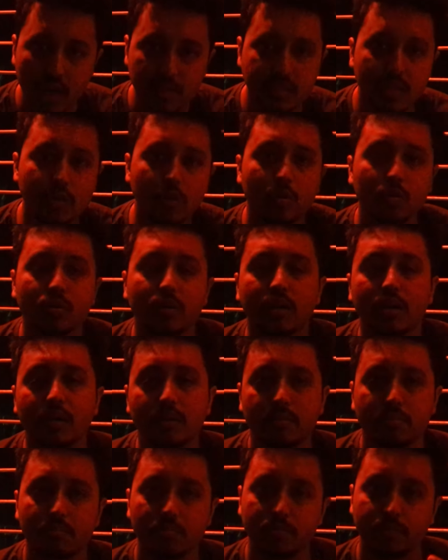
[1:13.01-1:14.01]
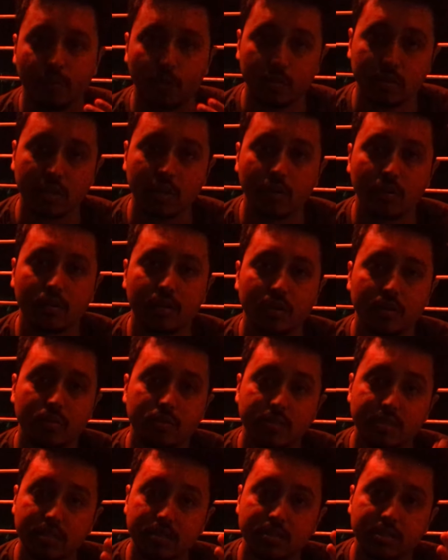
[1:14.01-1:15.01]
আসার ঘটনা ভর্তি ঘটনা
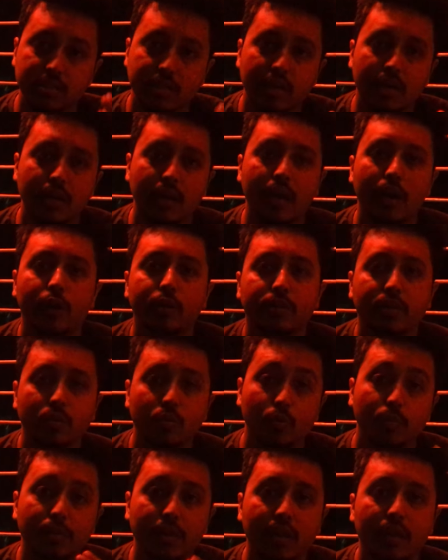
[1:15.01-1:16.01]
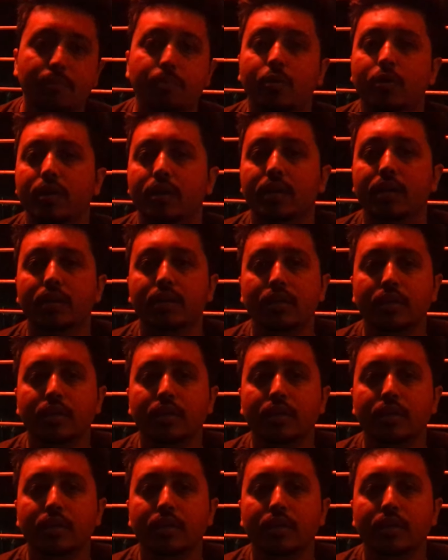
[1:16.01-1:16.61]
হয়েছে চিটাগাং হাইওয়েতে কুমিল্লার পরে